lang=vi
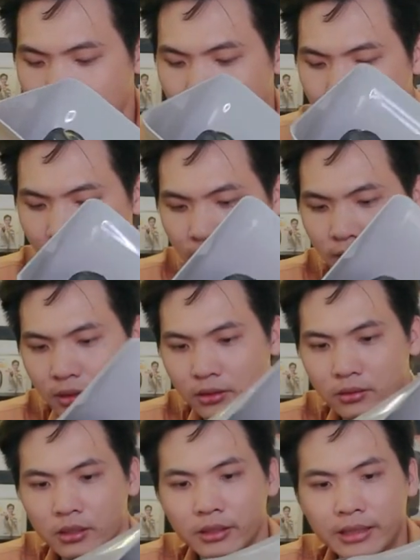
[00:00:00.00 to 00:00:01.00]
Đấy,
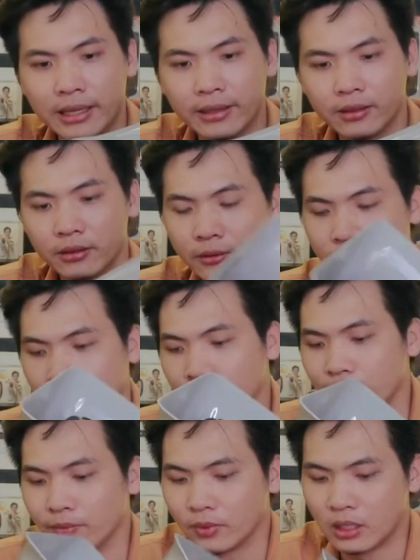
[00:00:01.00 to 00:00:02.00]
nó rất là nhẹ.
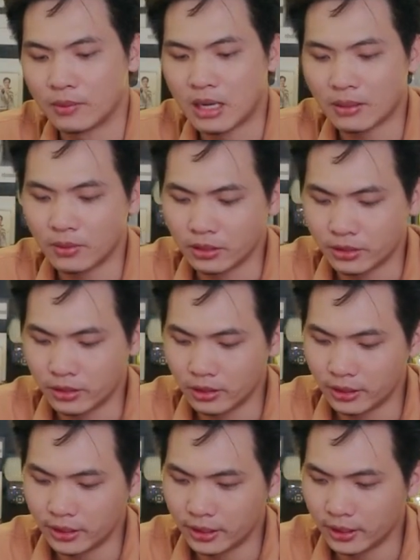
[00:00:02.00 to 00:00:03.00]
Các bác mà
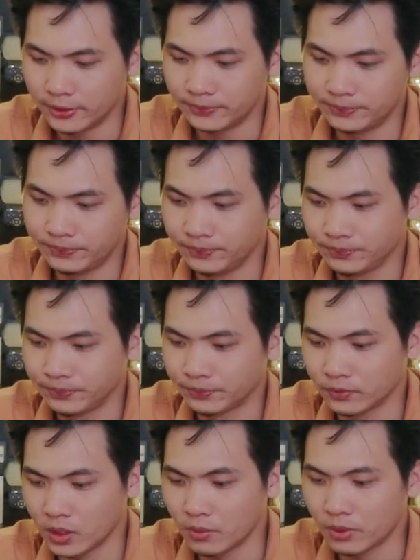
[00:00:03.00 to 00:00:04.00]
chơi
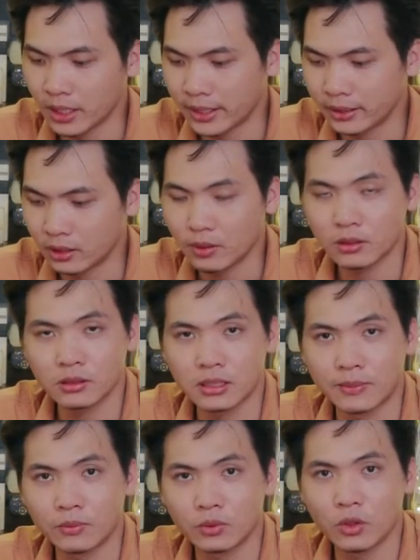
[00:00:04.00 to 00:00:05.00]
âm thanh, các bác
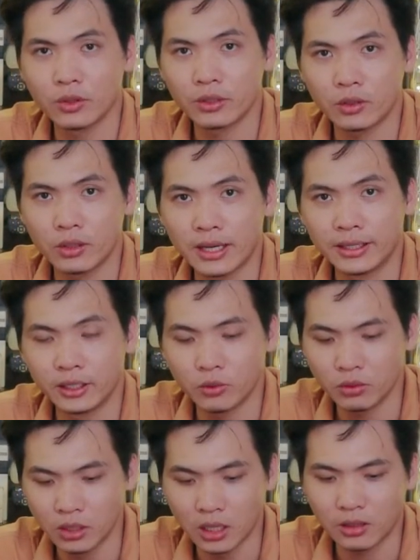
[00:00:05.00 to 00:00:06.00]
sắm đôi con này thì
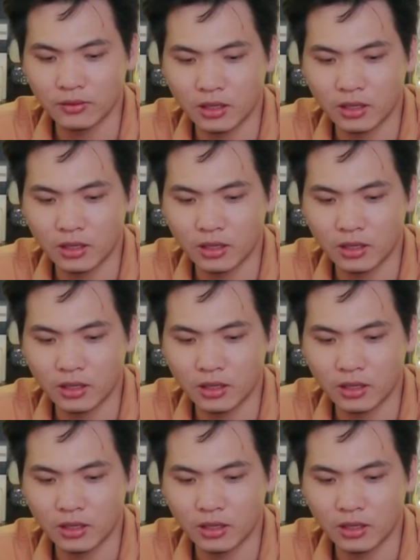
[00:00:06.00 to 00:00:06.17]
cũng được.